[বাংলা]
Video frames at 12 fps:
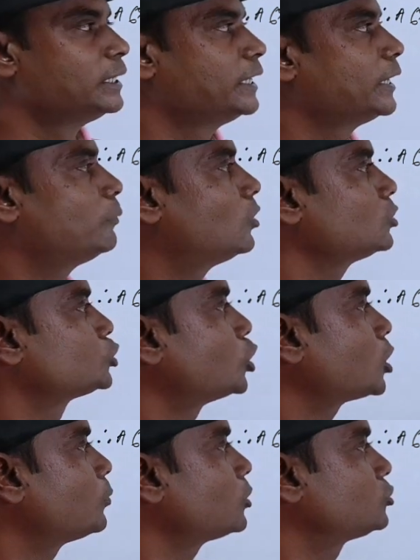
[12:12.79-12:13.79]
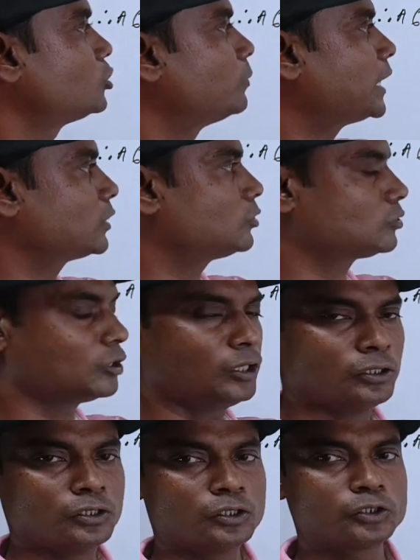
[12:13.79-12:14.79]
এবং সর্বোচ্চ মান কত
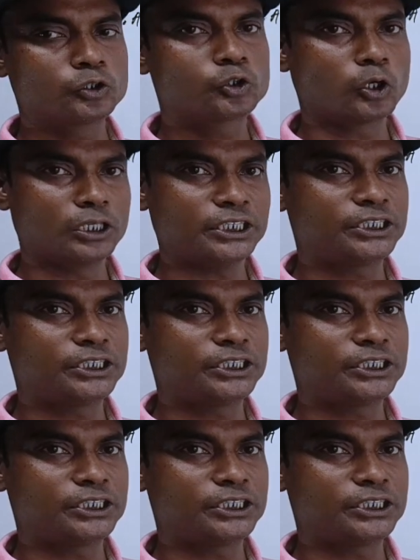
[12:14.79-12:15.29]
চল্লিশ